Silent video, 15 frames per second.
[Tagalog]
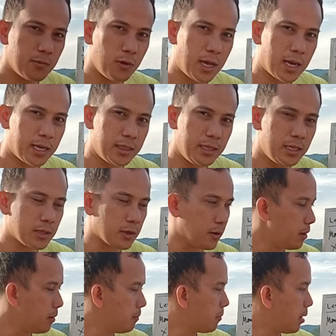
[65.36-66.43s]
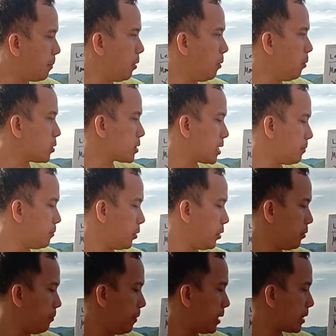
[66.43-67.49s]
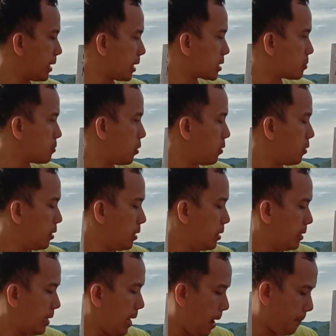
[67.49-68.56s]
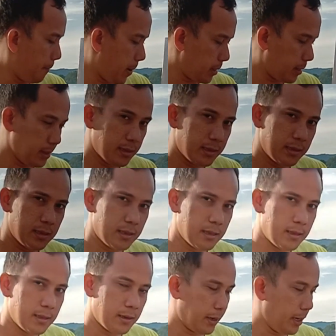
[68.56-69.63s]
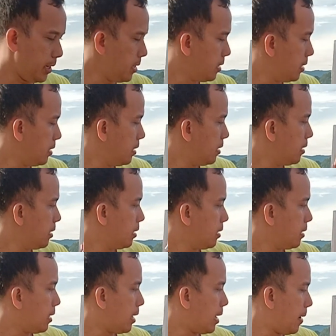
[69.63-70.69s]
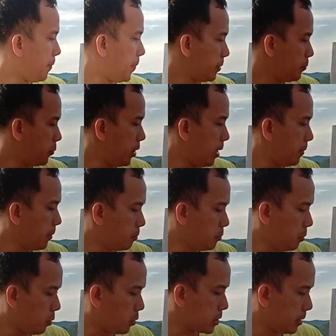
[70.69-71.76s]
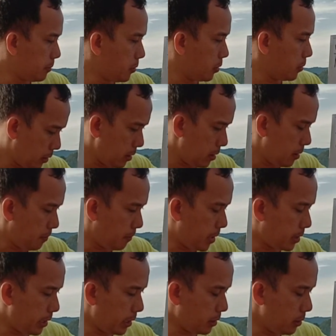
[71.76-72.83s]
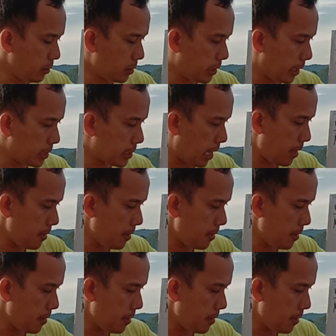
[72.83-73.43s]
ka dito, mabubuksan mo yung matrix mo na apat. Okay? Apat po yan, mabubuksan mo. But take note guys ha,